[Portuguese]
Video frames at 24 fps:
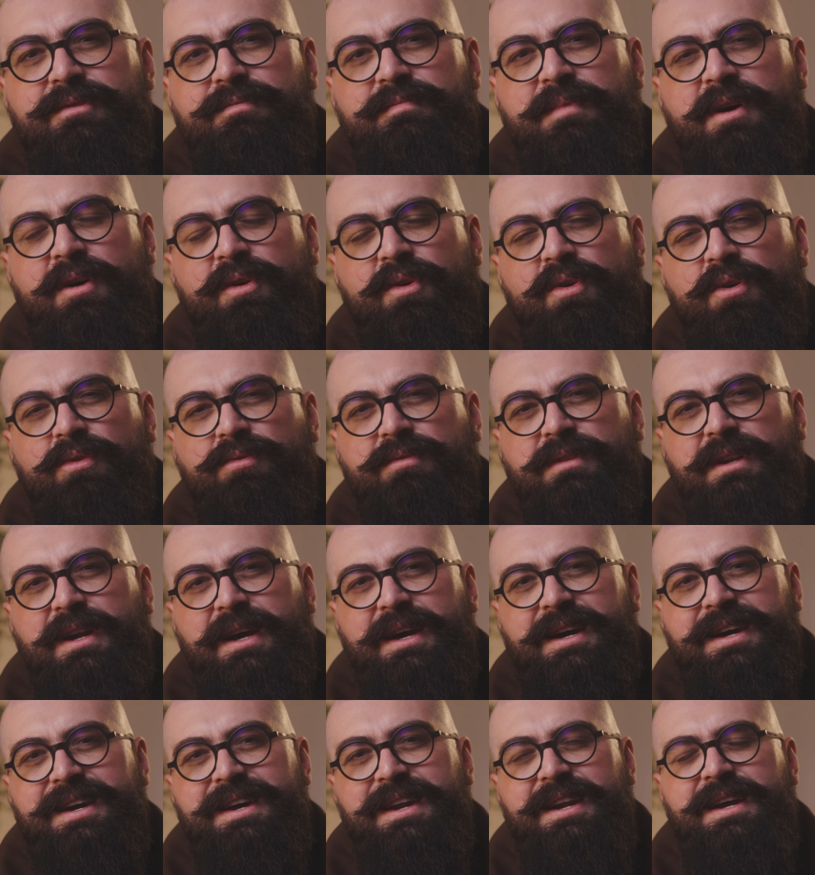uma outra
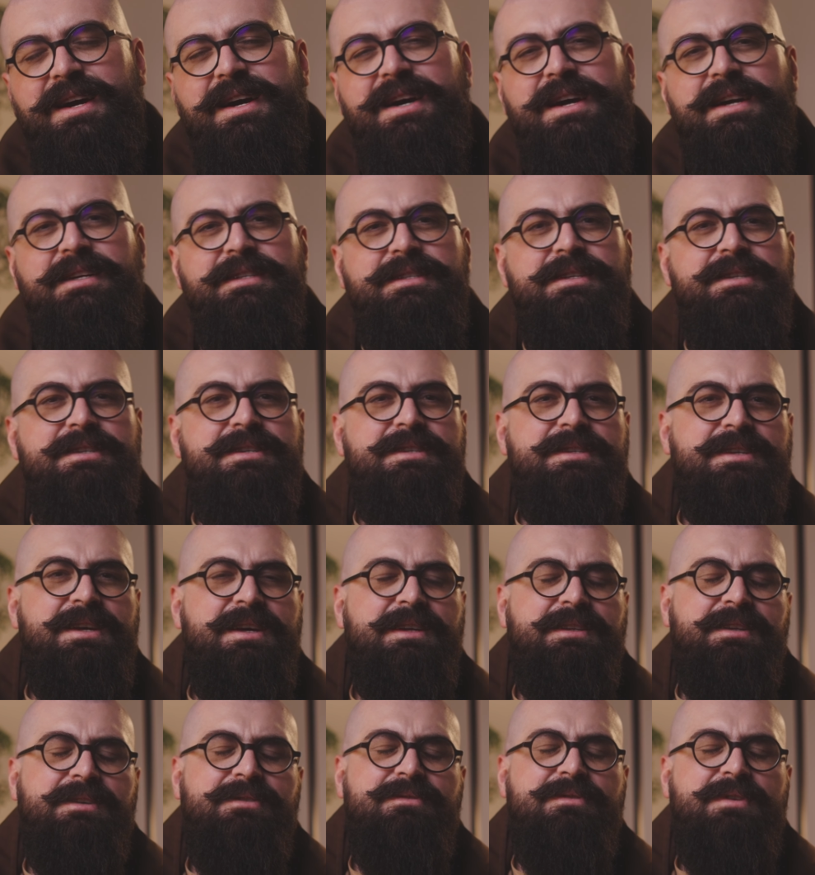grande
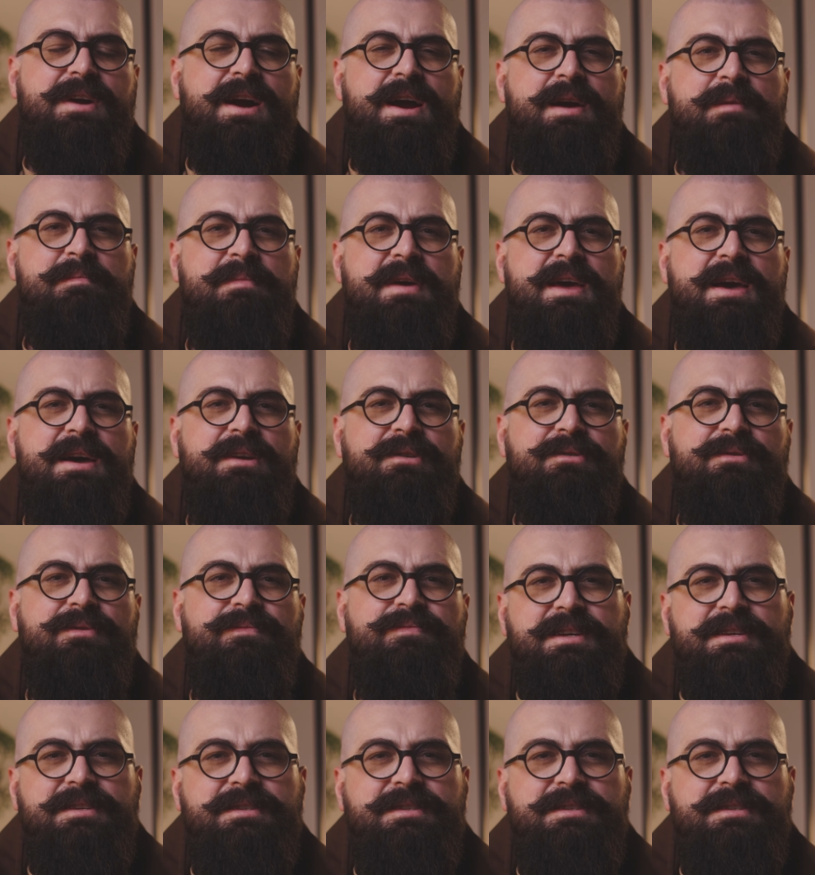santa do Carmelo,